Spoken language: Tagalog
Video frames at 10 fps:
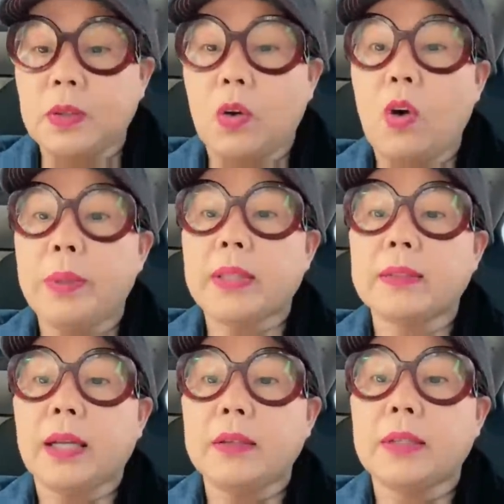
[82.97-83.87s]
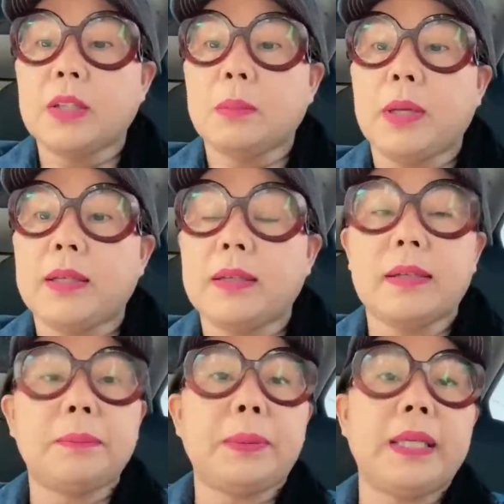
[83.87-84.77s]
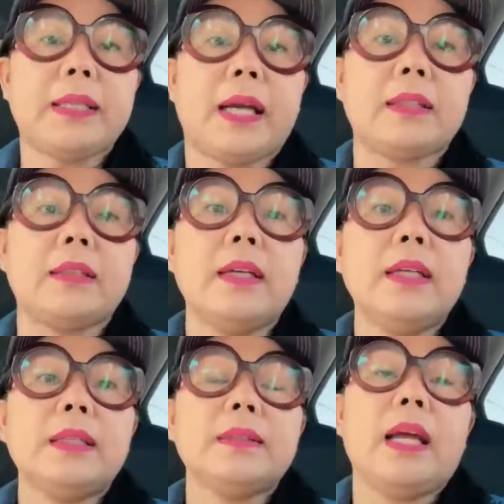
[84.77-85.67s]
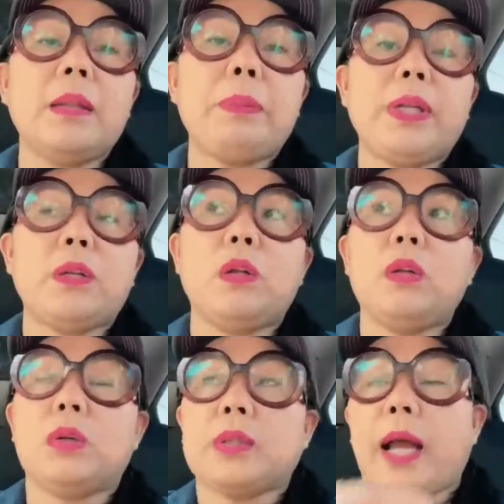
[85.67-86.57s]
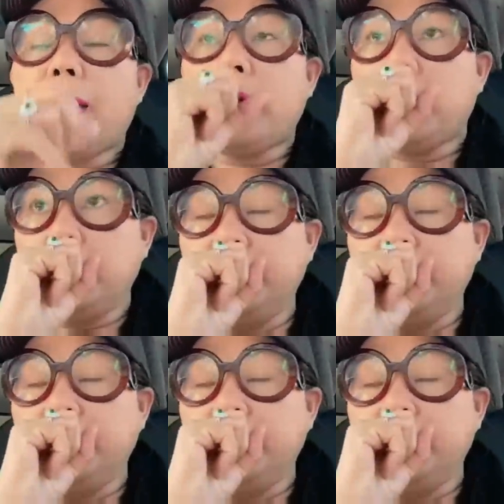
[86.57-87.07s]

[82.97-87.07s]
magko-comment lang tayo dito mga pahitad, dahil pinagluloko tayo.